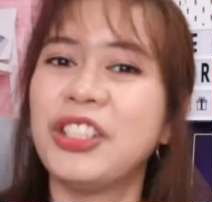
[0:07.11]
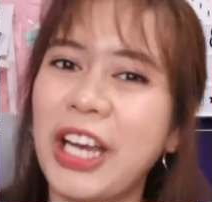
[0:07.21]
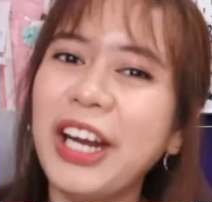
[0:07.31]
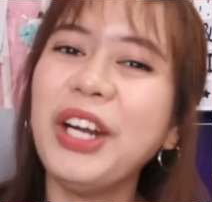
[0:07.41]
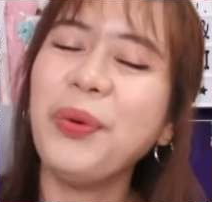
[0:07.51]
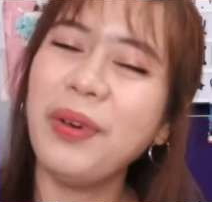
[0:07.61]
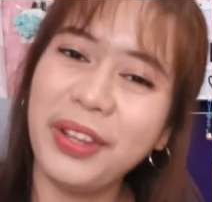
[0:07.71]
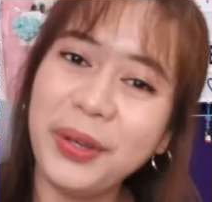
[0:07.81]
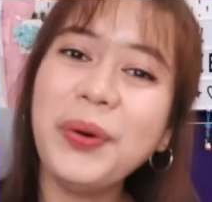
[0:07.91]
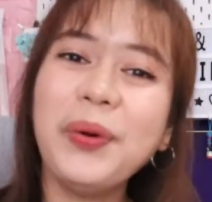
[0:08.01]
Sharing
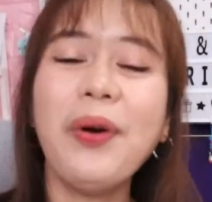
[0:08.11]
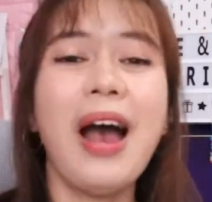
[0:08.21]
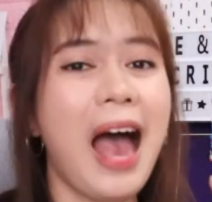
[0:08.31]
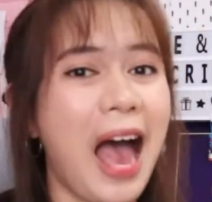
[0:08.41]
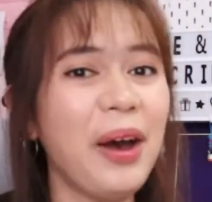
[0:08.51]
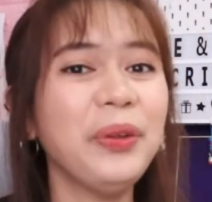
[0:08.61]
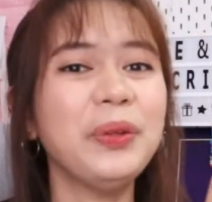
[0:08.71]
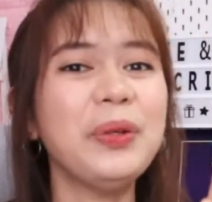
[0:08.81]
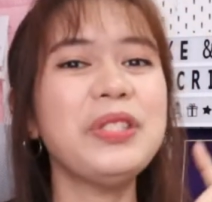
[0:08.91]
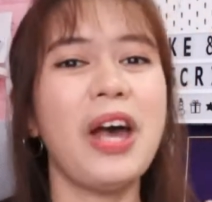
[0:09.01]
with you,
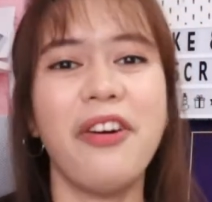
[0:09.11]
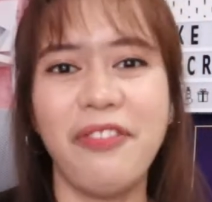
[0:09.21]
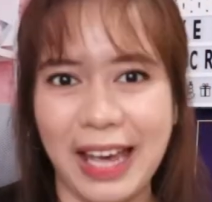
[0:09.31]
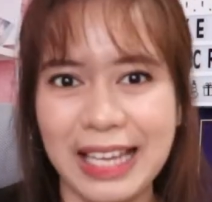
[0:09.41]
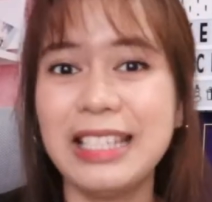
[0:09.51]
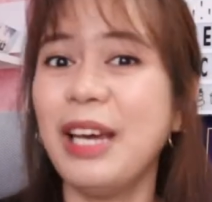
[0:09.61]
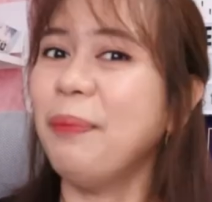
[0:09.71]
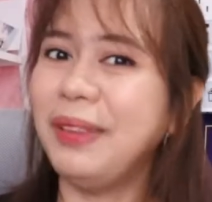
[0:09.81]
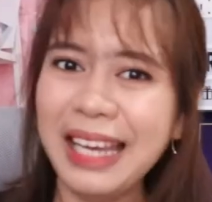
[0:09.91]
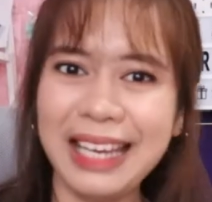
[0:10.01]
how-tos of
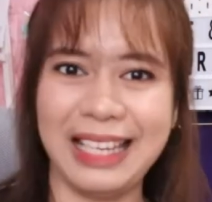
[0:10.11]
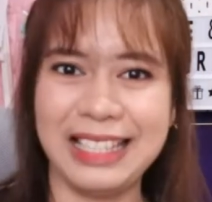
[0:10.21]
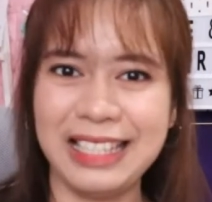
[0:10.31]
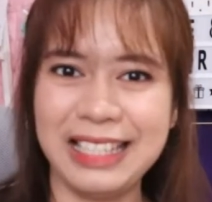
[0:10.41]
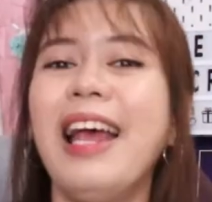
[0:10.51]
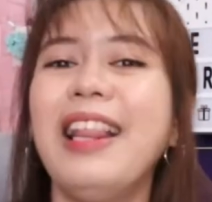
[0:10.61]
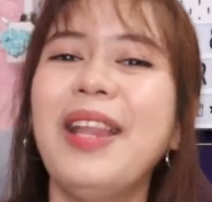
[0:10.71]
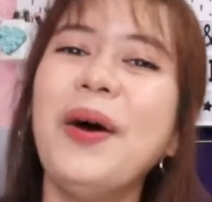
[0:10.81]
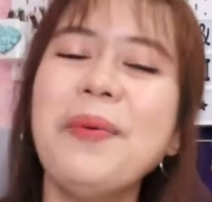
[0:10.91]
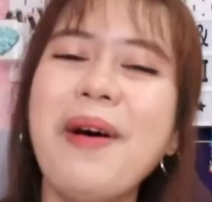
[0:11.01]
SM Tickets.
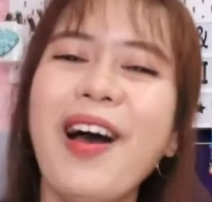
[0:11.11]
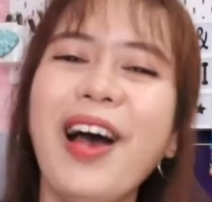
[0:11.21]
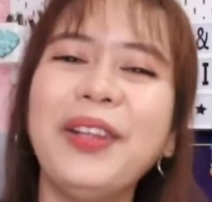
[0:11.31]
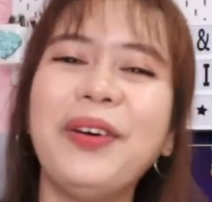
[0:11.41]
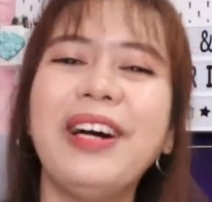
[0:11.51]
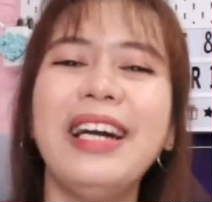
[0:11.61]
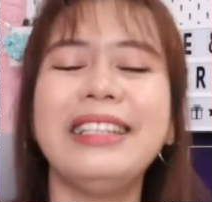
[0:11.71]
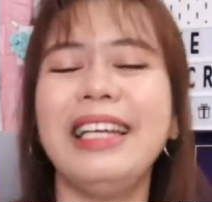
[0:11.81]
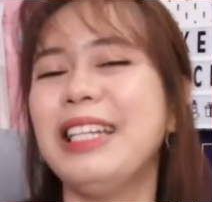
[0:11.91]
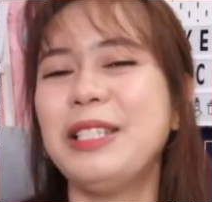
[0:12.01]
Hello mga
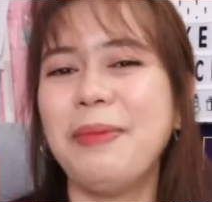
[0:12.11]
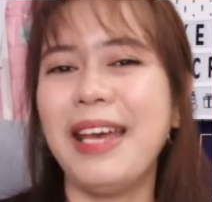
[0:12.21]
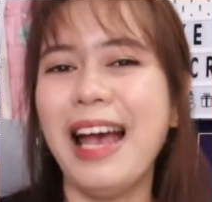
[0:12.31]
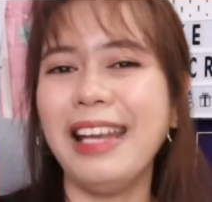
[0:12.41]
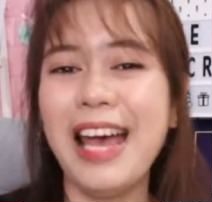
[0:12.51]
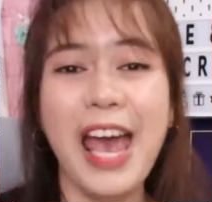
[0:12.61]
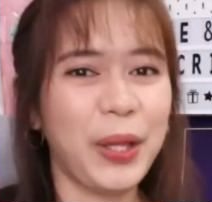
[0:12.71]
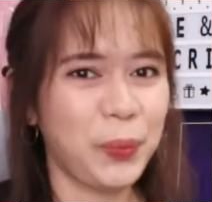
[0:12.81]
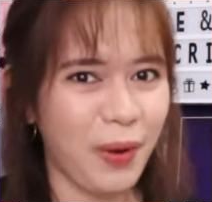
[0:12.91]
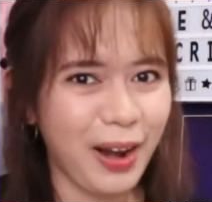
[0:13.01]
katokart, it's me Anna
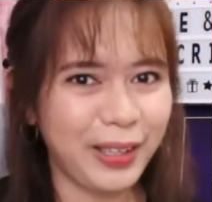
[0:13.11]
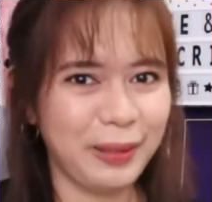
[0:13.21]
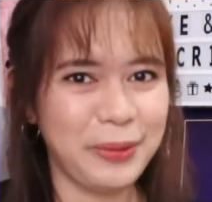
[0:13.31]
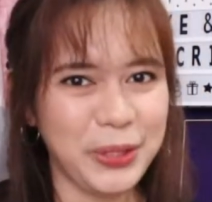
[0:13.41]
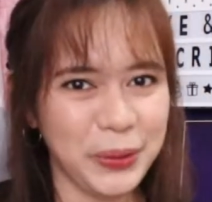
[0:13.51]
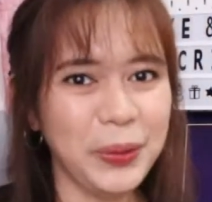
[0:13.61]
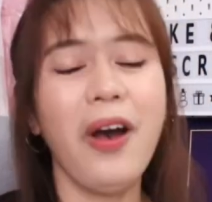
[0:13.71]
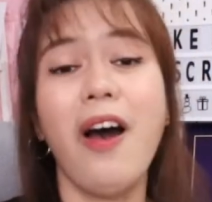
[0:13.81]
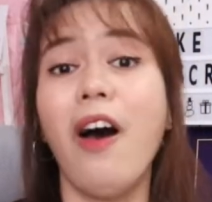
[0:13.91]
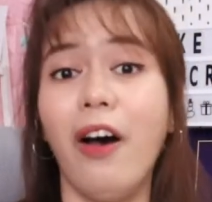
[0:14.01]
and welcome to
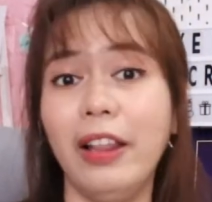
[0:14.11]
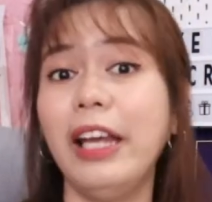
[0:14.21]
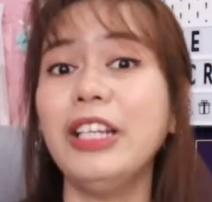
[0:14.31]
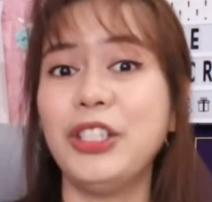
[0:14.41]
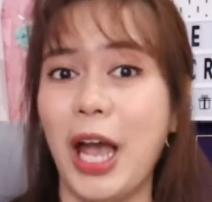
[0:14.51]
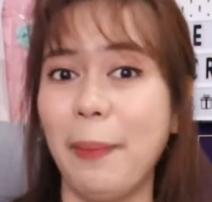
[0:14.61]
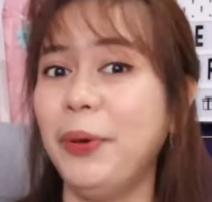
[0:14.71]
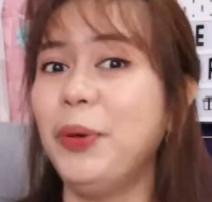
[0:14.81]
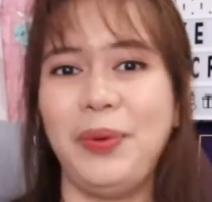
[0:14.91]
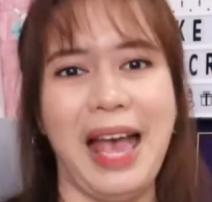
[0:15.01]
Online
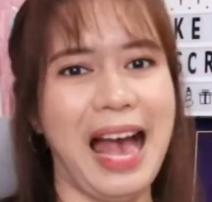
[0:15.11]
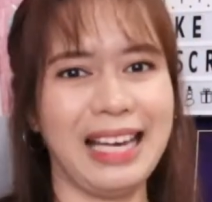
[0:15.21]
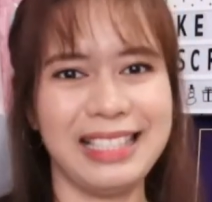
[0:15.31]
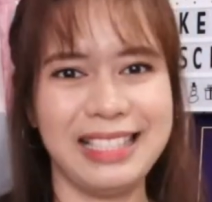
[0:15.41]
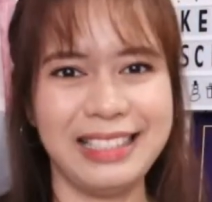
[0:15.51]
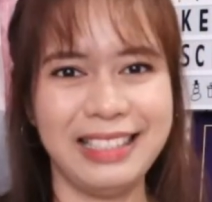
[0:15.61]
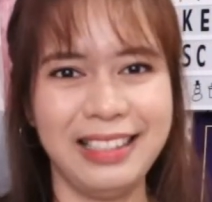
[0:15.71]
Shopper Reacts.